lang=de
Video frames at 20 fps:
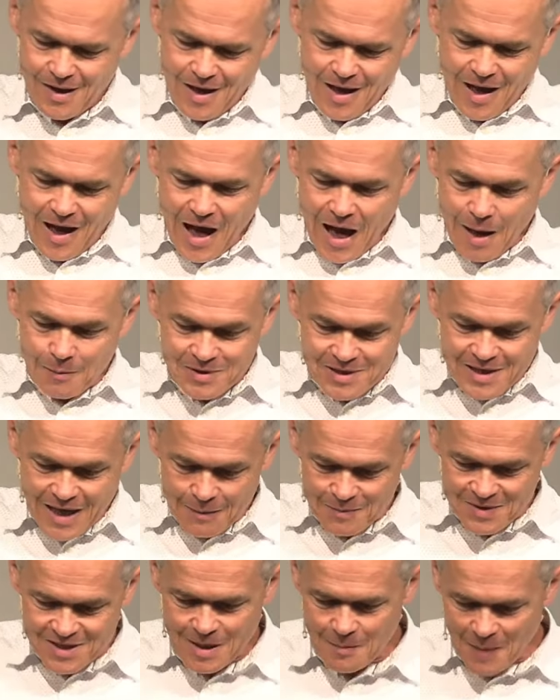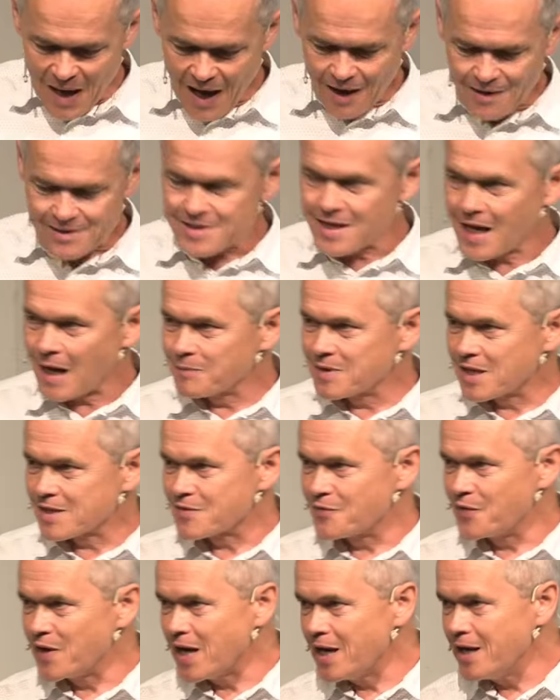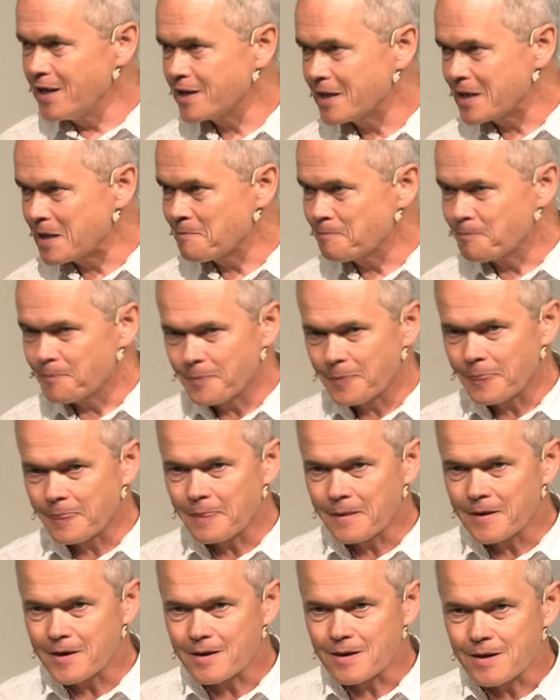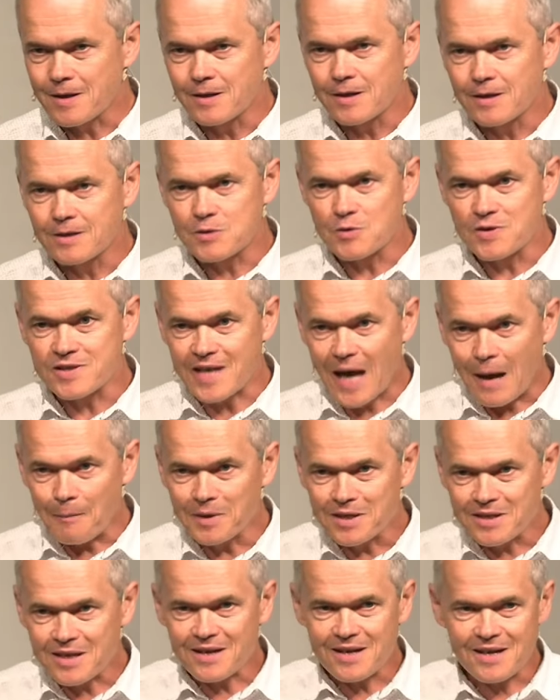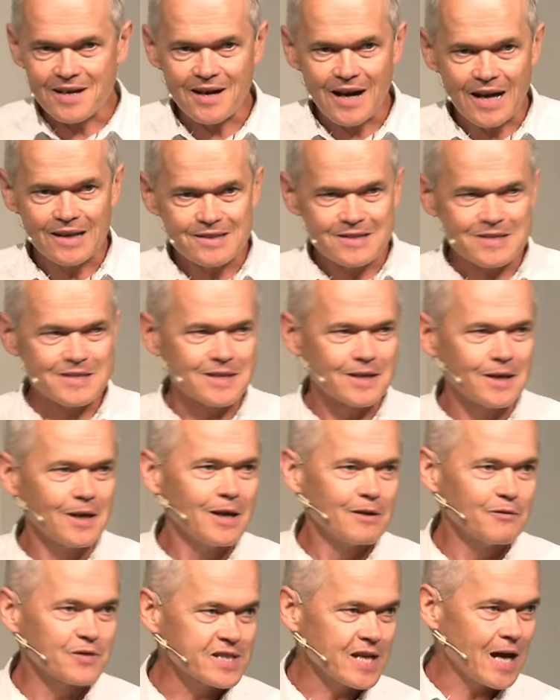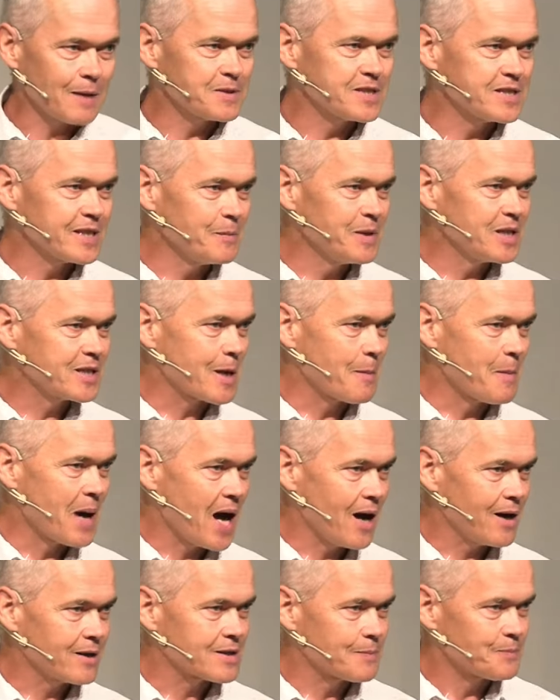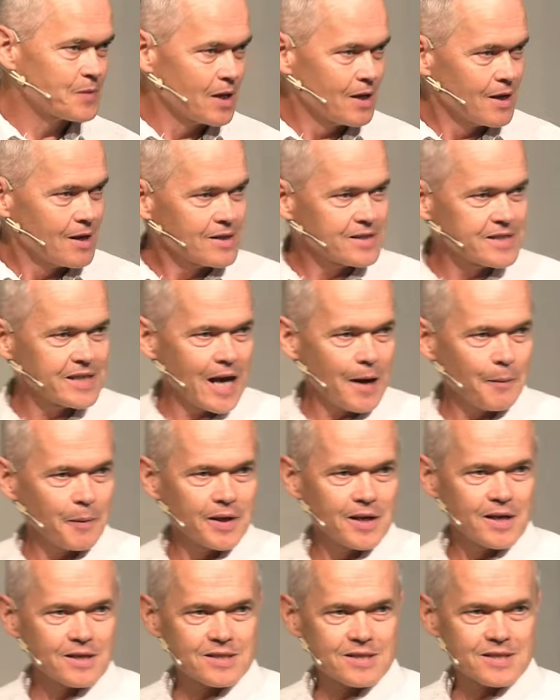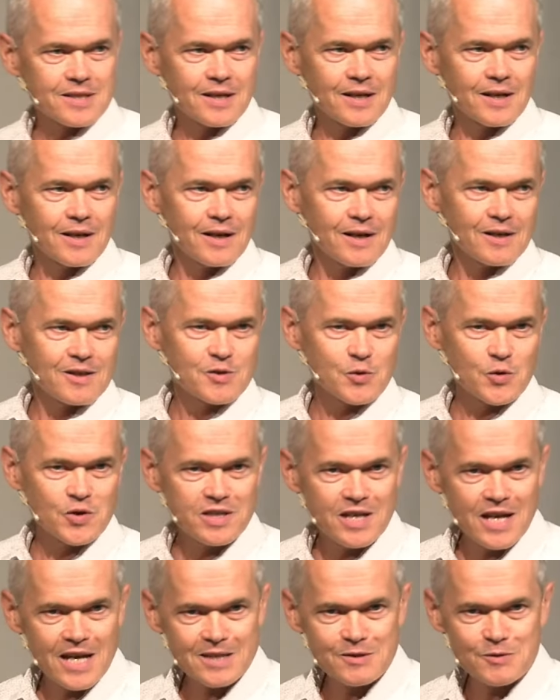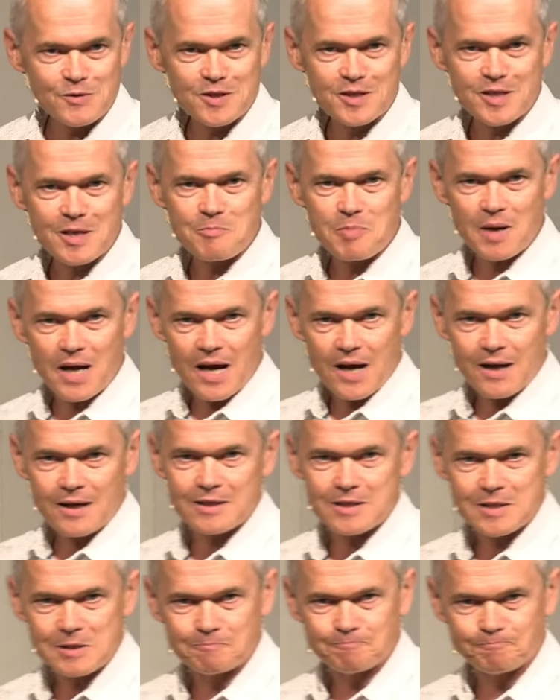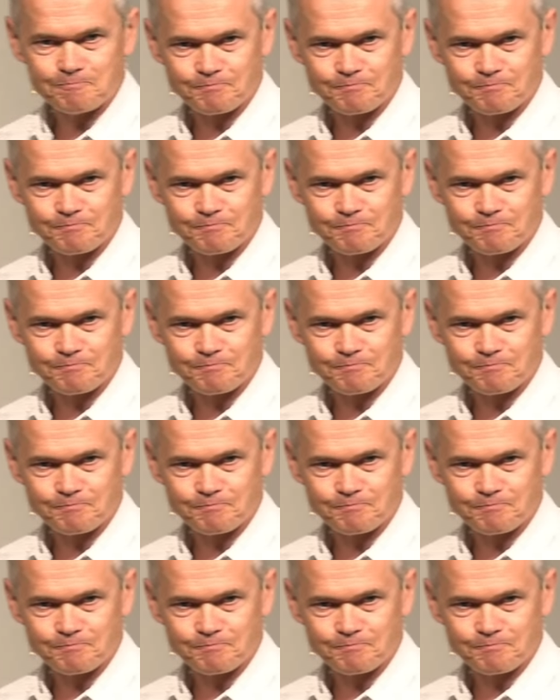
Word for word: Aber sie haben es gemacht. Sie haben das wenige zusammengekratzt. Was haben sie damit gemacht? Sie haben es zu Jesus gebracht.